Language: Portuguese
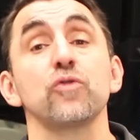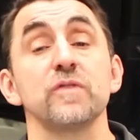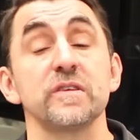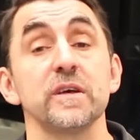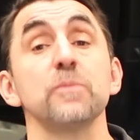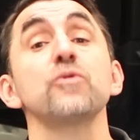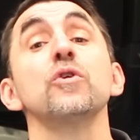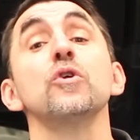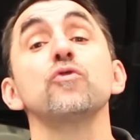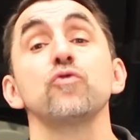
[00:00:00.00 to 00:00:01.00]
nós
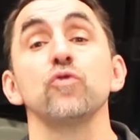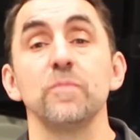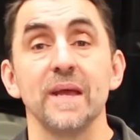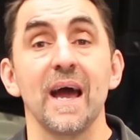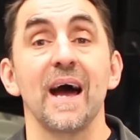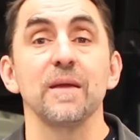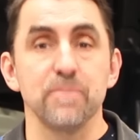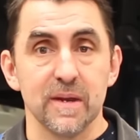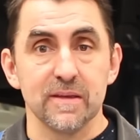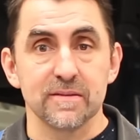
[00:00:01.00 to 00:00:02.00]
conversamos sobre a
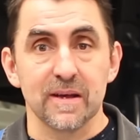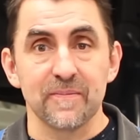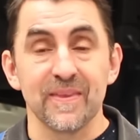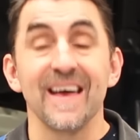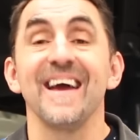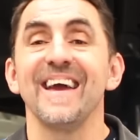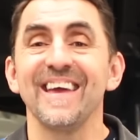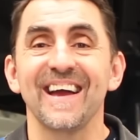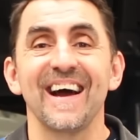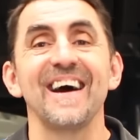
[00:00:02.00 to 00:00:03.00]
empresa
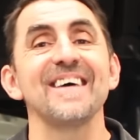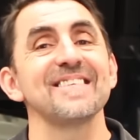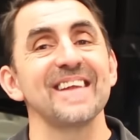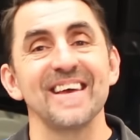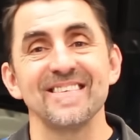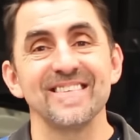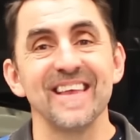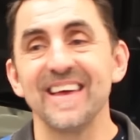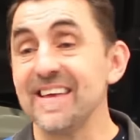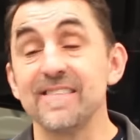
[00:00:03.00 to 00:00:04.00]
em casa, na
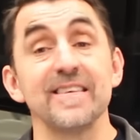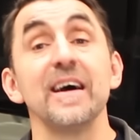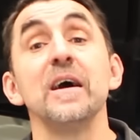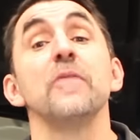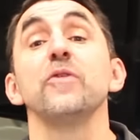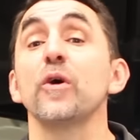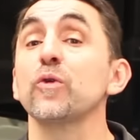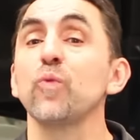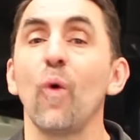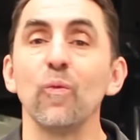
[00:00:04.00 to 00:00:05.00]
residência, na
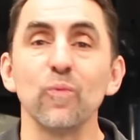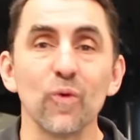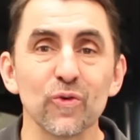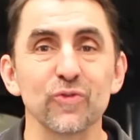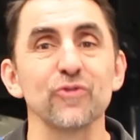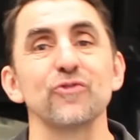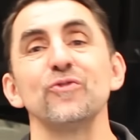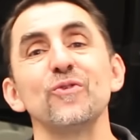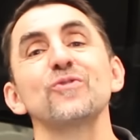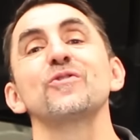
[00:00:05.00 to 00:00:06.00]
hora do almoço
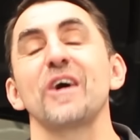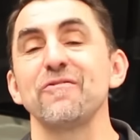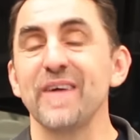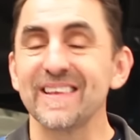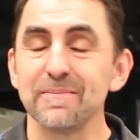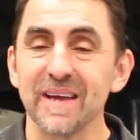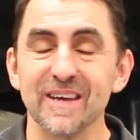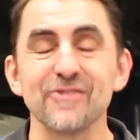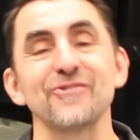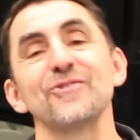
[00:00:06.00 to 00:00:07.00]
juntos, café da
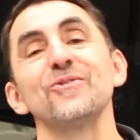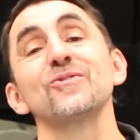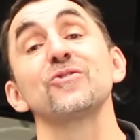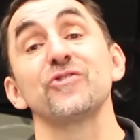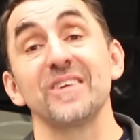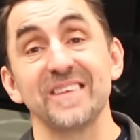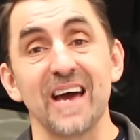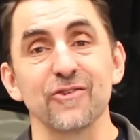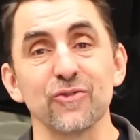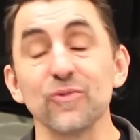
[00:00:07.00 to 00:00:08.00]
manhã juntos, jantar